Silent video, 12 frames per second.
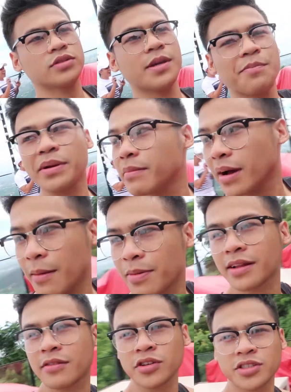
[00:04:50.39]
Ug syempre mga
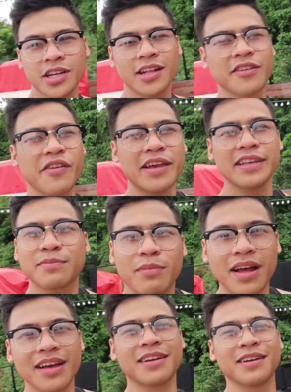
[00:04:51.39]
brad, Christian Grey is black.